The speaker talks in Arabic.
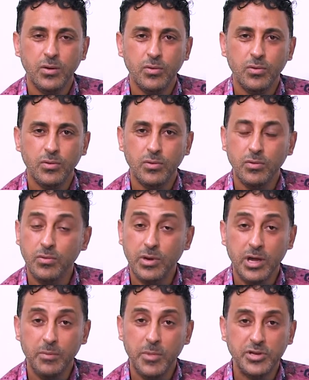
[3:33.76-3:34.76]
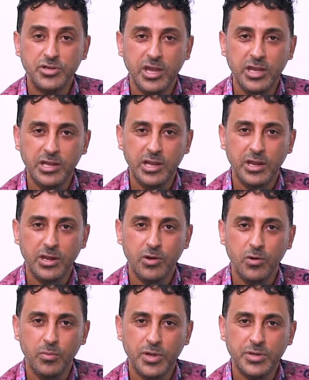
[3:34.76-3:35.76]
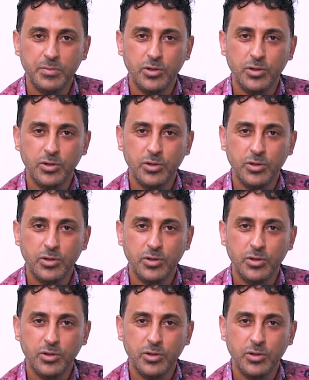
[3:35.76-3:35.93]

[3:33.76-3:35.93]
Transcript: وراه مات شهيد لانه مات